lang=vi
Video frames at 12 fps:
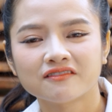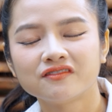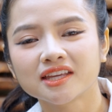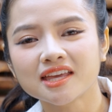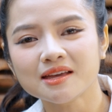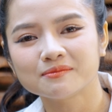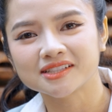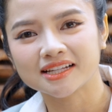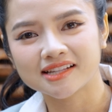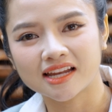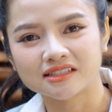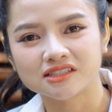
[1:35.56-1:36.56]
Với kinh nghiệm
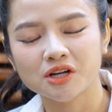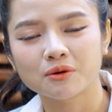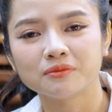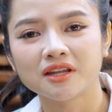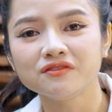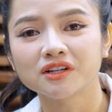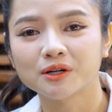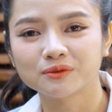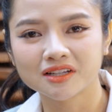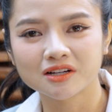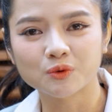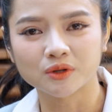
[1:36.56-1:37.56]
dày dặn trong lĩnh vực đầu
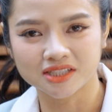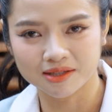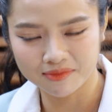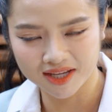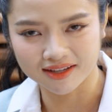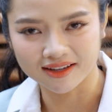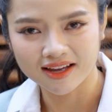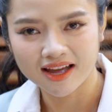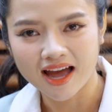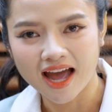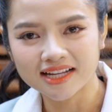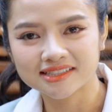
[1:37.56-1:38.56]
tư của chính mình,
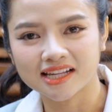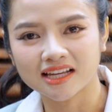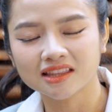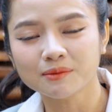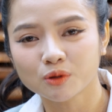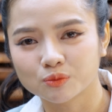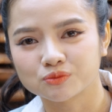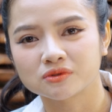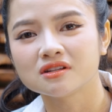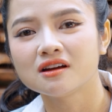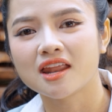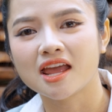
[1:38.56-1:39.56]
anh sẽ tiếp tục
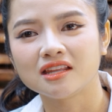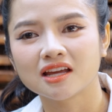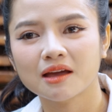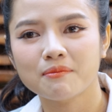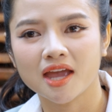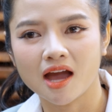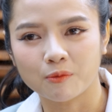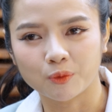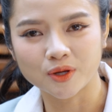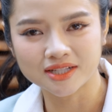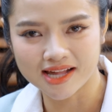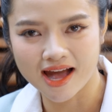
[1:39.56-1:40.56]
đưa đến những cái bài học
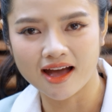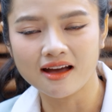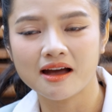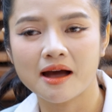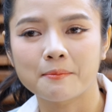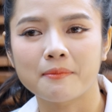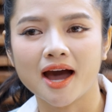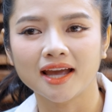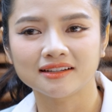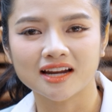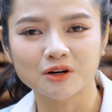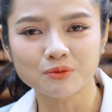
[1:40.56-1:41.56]
quý giá mà
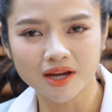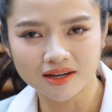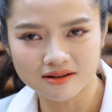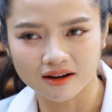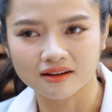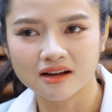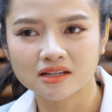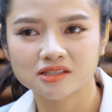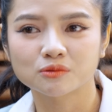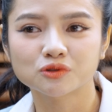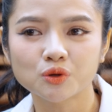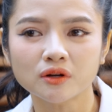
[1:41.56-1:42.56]
anh đã đúc kết được
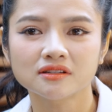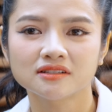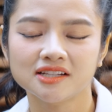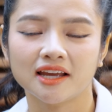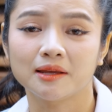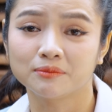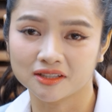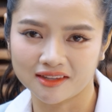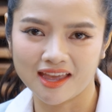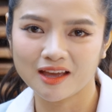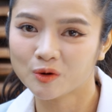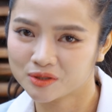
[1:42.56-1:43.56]
trong suốt những trải nghiệm thực
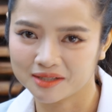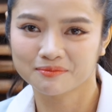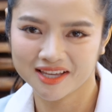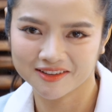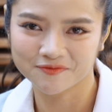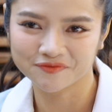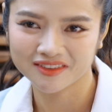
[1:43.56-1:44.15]
tế của chính mình.